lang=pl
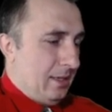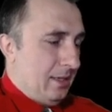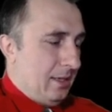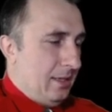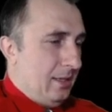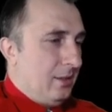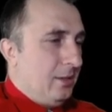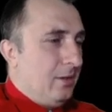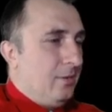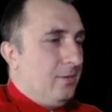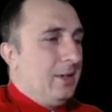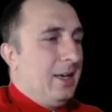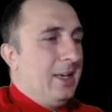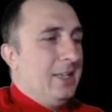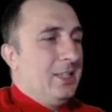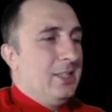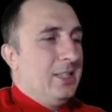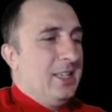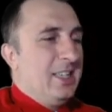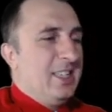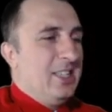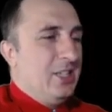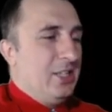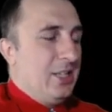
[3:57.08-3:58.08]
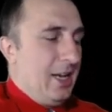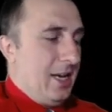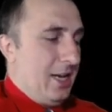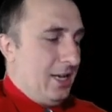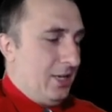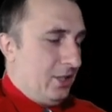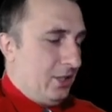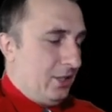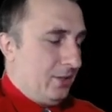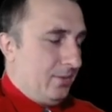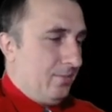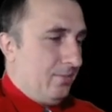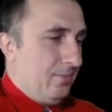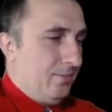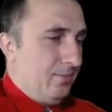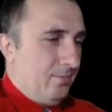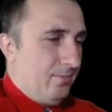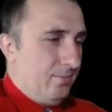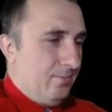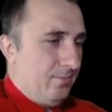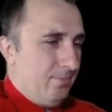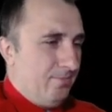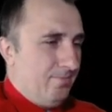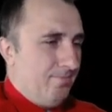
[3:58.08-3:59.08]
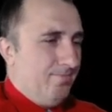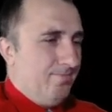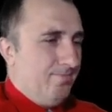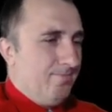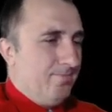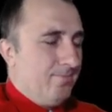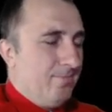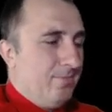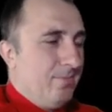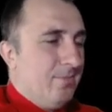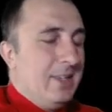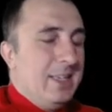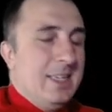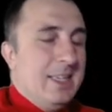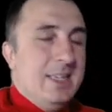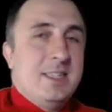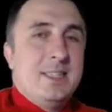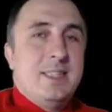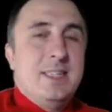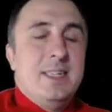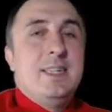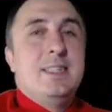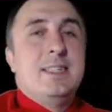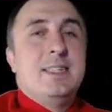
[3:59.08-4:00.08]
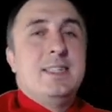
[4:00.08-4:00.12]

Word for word: No właśnie, gdzieś hmm, xy.